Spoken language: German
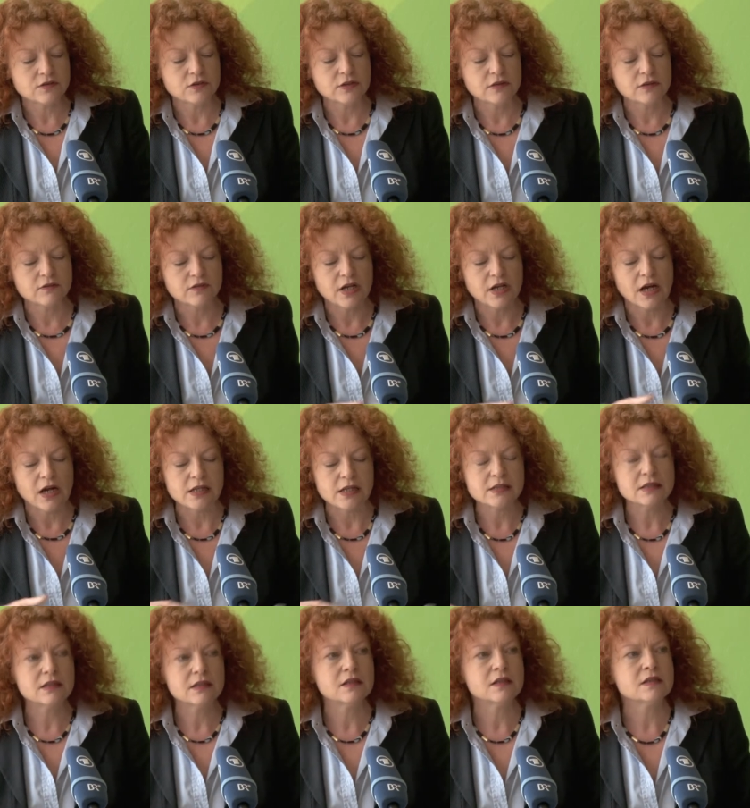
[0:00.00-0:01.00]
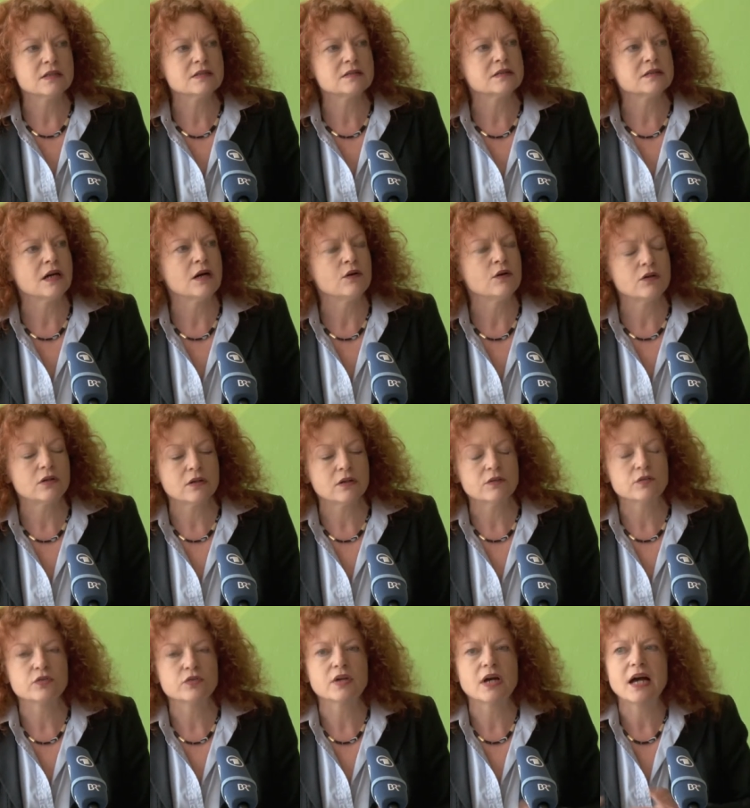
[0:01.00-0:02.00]
sondern wir halten es auch
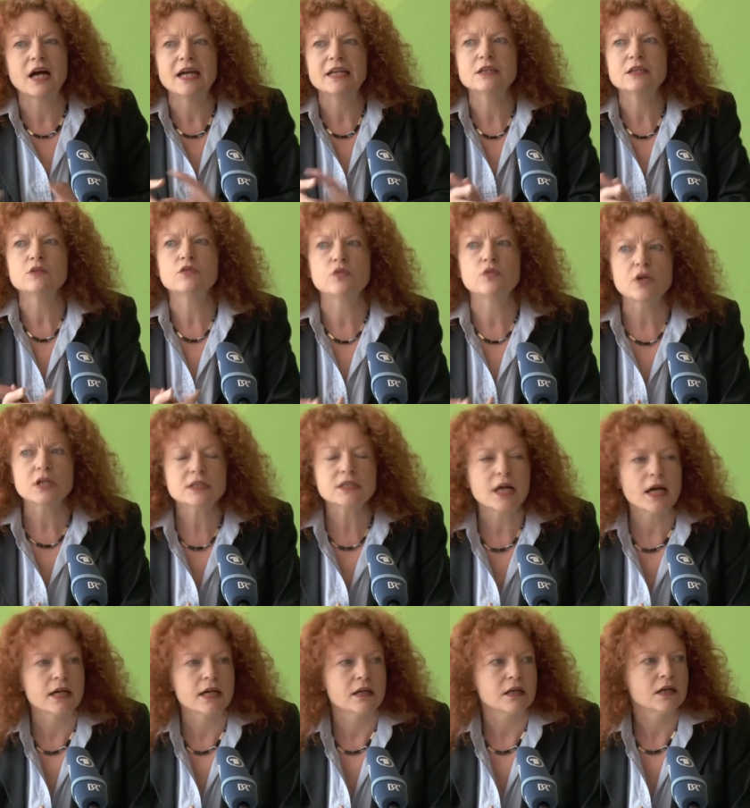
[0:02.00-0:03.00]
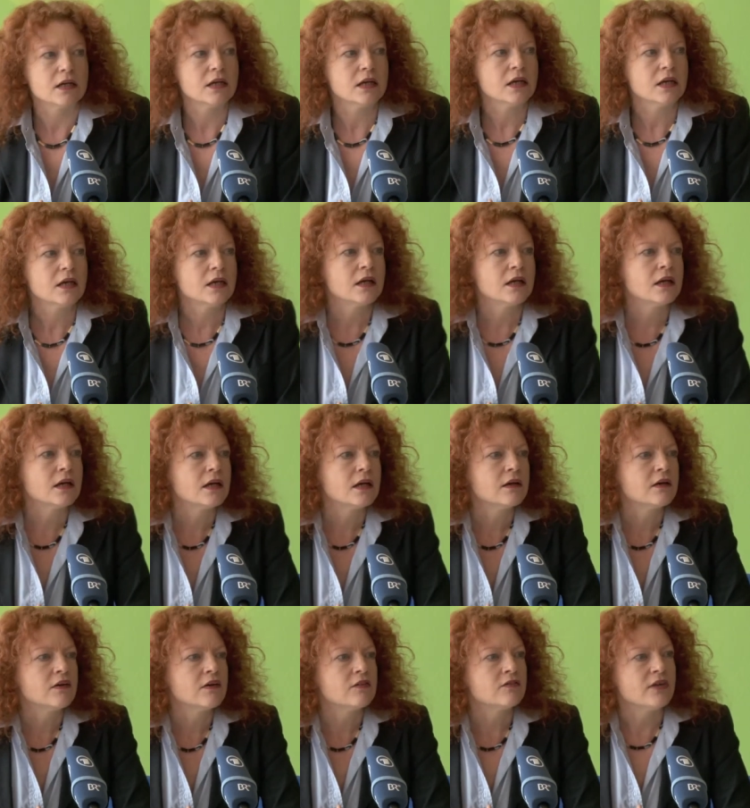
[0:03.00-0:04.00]
für einen Vorteil
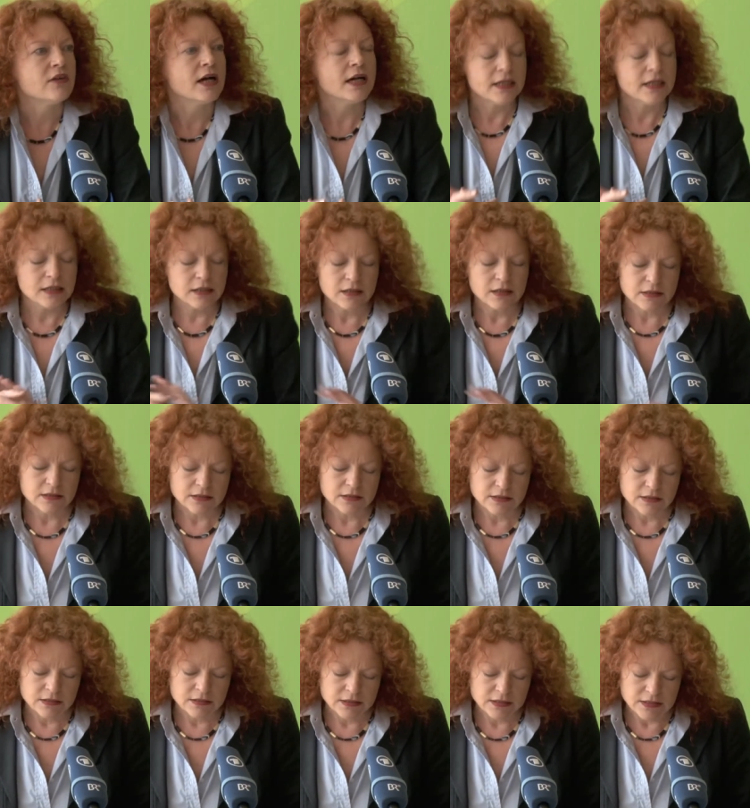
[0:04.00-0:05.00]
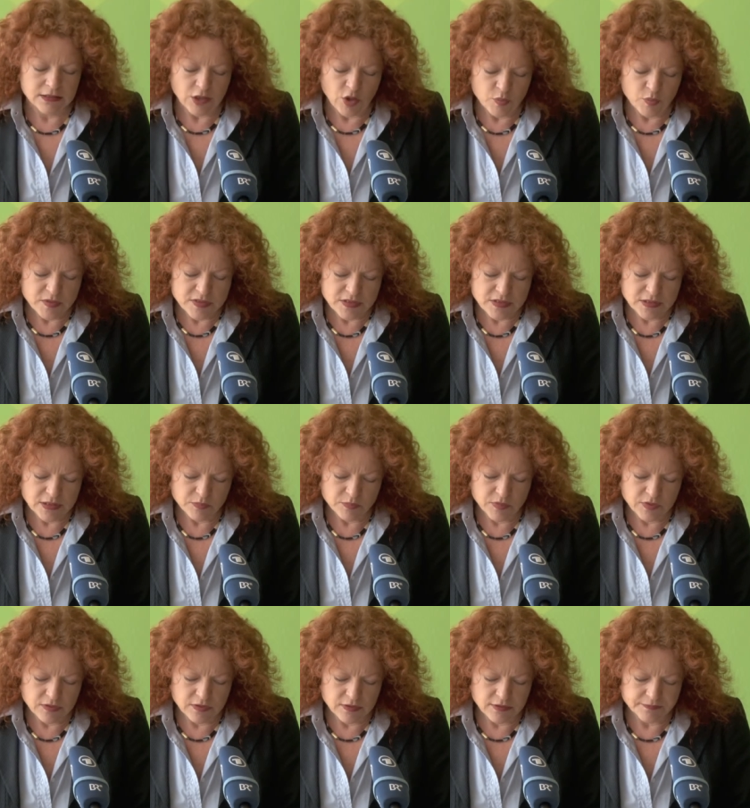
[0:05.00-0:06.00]
weil äh, ich glaube, es
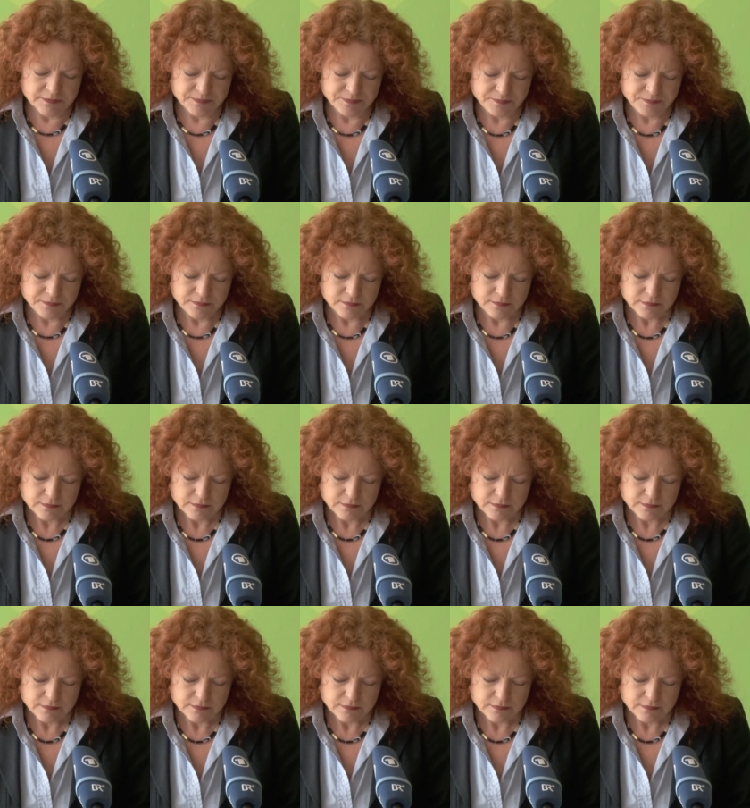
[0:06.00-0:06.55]
gibt ähm,